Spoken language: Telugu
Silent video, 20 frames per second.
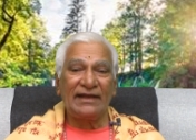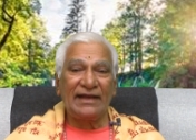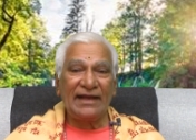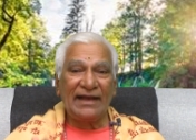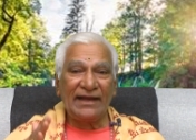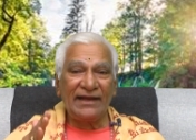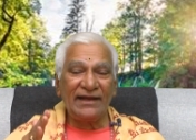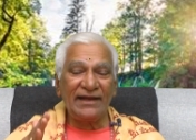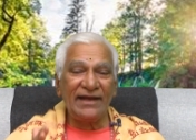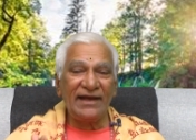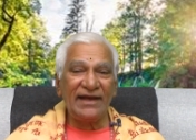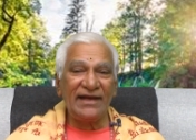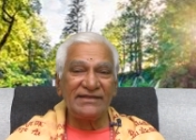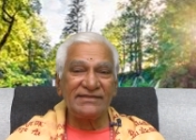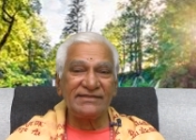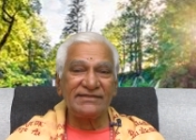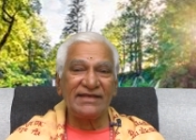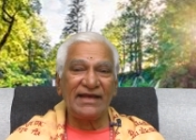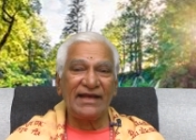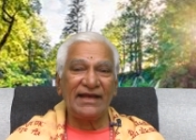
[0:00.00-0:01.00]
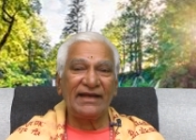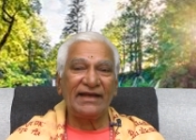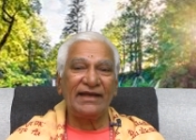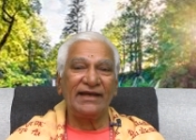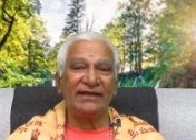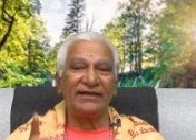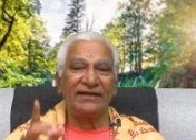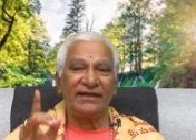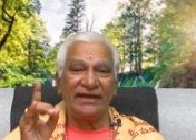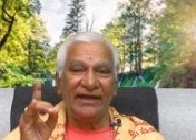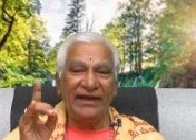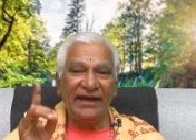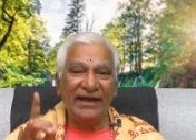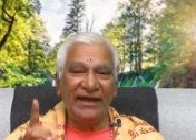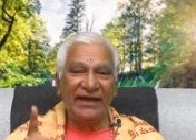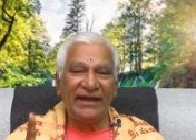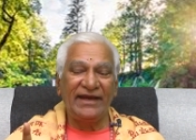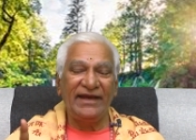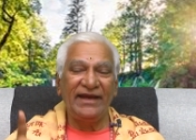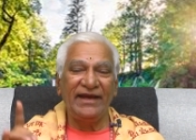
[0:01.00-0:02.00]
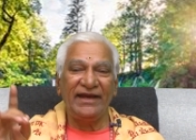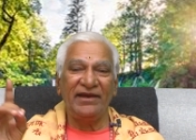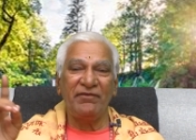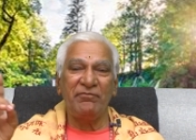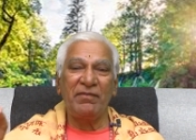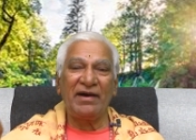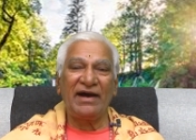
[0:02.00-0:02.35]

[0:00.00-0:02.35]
గంగా సాగర్ ఏఖీ